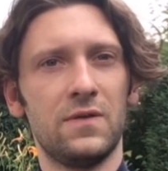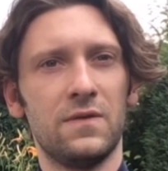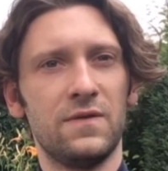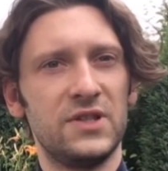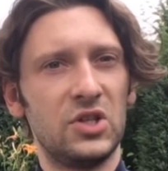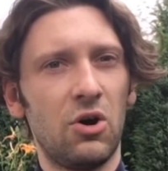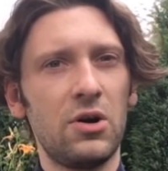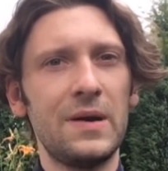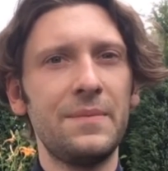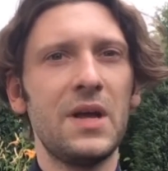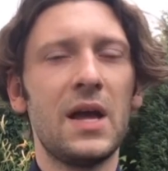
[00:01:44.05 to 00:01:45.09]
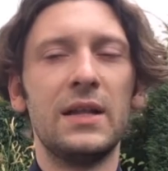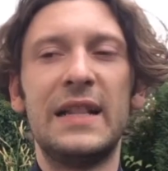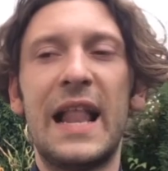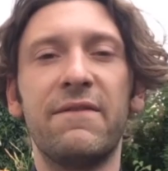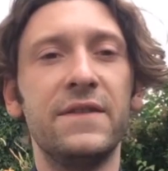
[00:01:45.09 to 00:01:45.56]
wzorem
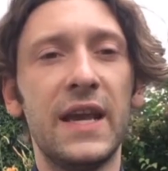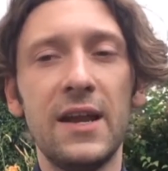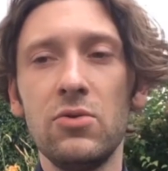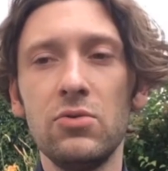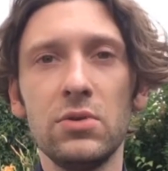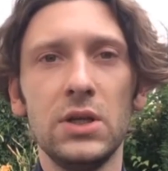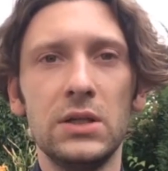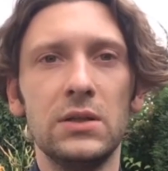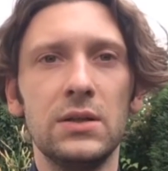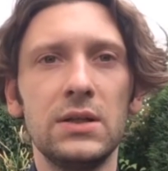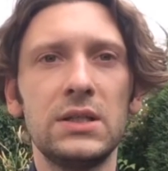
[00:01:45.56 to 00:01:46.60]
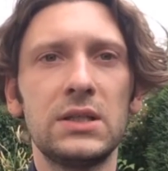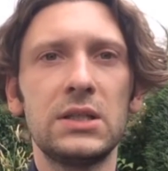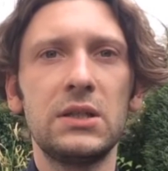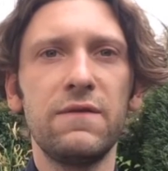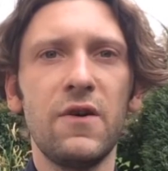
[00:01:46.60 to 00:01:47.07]
dla wielu innych
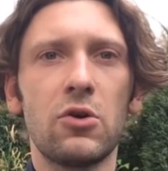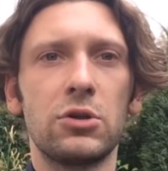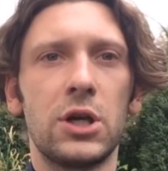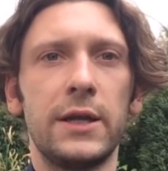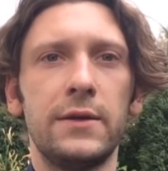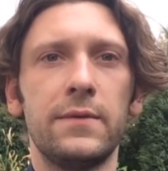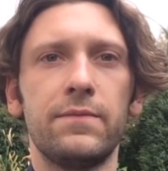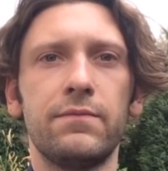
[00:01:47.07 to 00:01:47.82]
stworzeń.